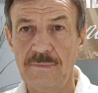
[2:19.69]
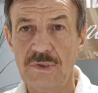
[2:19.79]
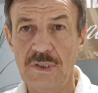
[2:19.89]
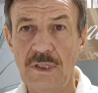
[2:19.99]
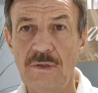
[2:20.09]

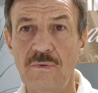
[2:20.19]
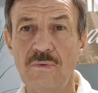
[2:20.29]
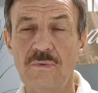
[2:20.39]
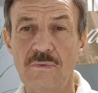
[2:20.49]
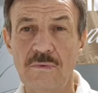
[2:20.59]
С
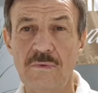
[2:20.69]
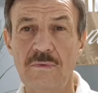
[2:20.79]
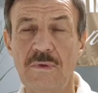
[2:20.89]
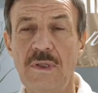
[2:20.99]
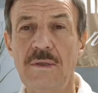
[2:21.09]

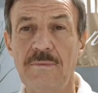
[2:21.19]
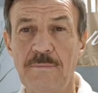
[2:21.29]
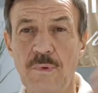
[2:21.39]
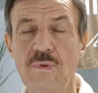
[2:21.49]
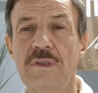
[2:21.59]
целью или
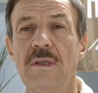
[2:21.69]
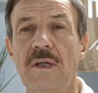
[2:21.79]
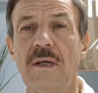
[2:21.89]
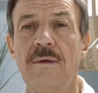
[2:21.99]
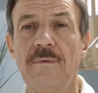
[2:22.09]
просто
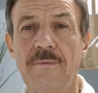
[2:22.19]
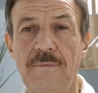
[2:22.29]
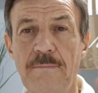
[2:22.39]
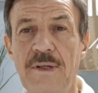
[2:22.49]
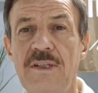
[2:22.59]
а,
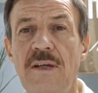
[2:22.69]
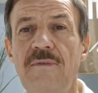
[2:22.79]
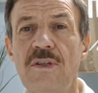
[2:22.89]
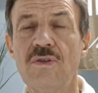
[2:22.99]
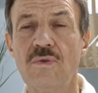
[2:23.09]

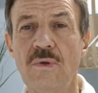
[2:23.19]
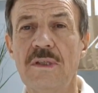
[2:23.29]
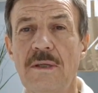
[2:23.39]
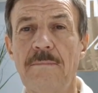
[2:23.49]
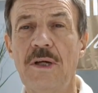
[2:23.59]
предъявить, что
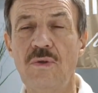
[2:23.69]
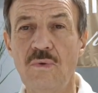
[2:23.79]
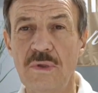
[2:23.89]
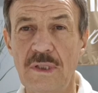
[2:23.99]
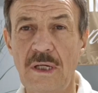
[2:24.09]
это
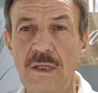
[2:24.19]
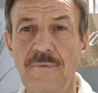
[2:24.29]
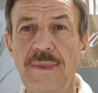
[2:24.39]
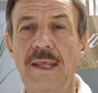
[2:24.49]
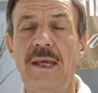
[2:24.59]
мое, да,